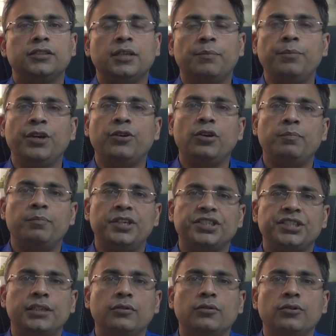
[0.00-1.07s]
जब भी कोई
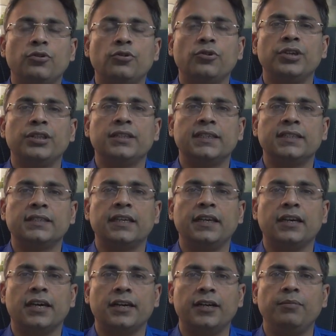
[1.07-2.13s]
पेशेंट घुटनों के दर्द के
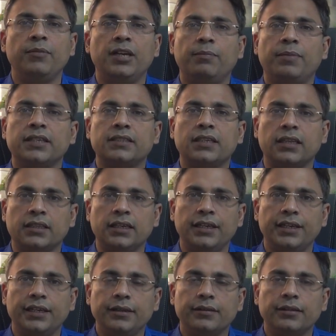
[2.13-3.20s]
कारण मेरे पास आता
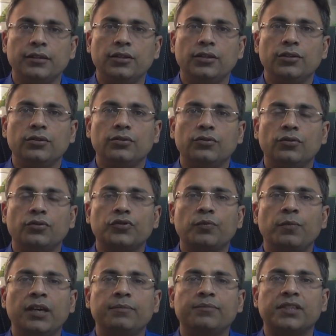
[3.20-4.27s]
है तो
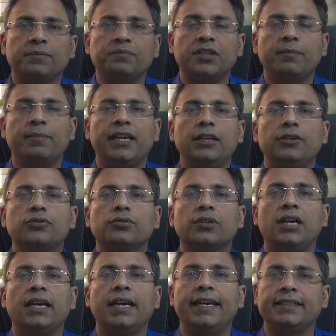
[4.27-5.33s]
उसमें हम सबसे पहले
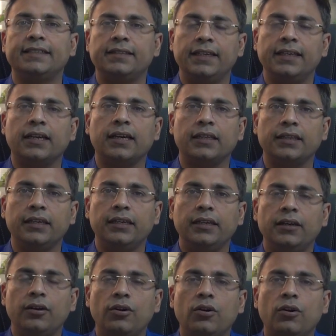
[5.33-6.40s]
उसका एक्सरे कराते
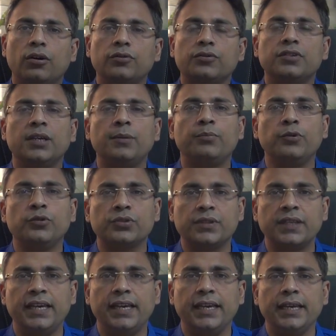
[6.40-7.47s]
हैं और उससे
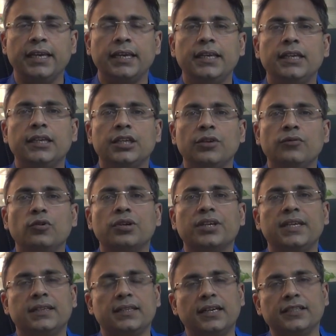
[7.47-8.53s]
पूछते हैं कि वो
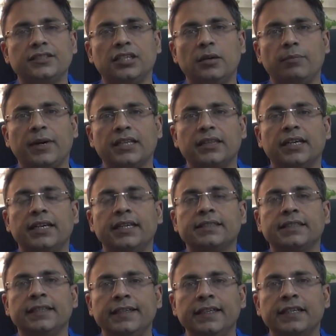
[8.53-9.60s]
कितना चल पाता है
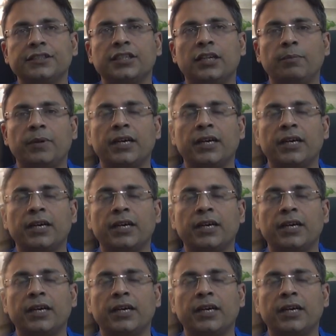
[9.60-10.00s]
सीढ़ियाँ चढ़